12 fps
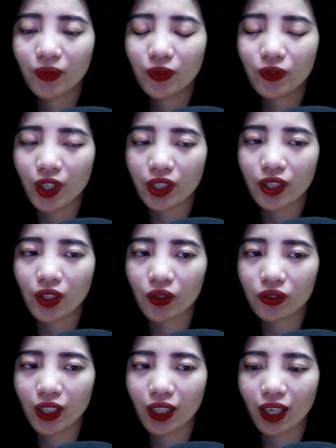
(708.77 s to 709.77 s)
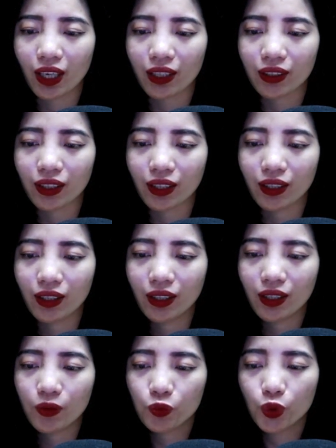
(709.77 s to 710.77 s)
Vậy thì có thể khẳng định
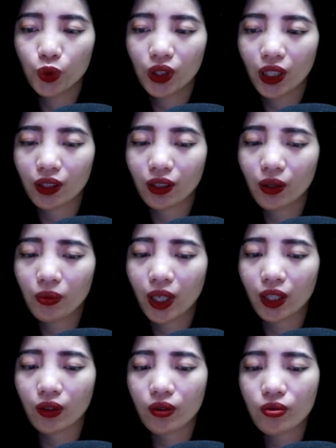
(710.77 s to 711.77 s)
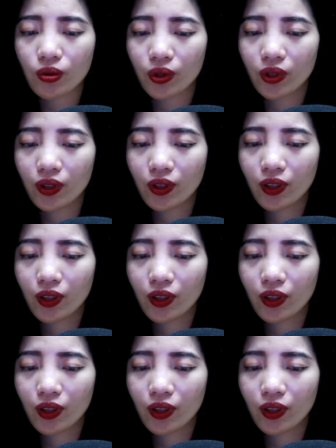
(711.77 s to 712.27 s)
Vũ Thần không hề nói dối.